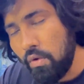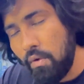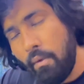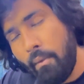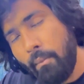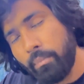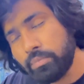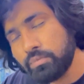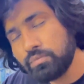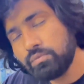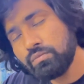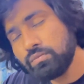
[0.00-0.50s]

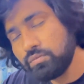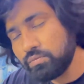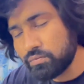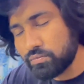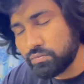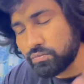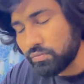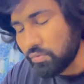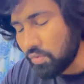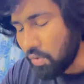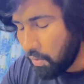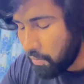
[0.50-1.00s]
आज
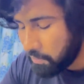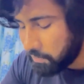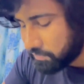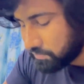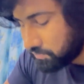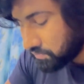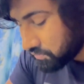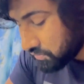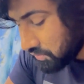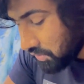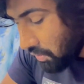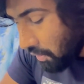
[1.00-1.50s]

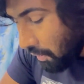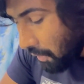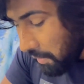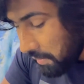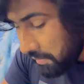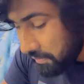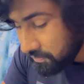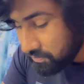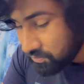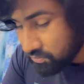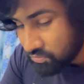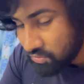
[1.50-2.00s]

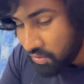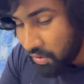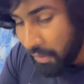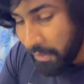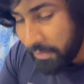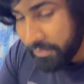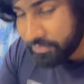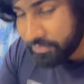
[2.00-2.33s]
नींद में खाना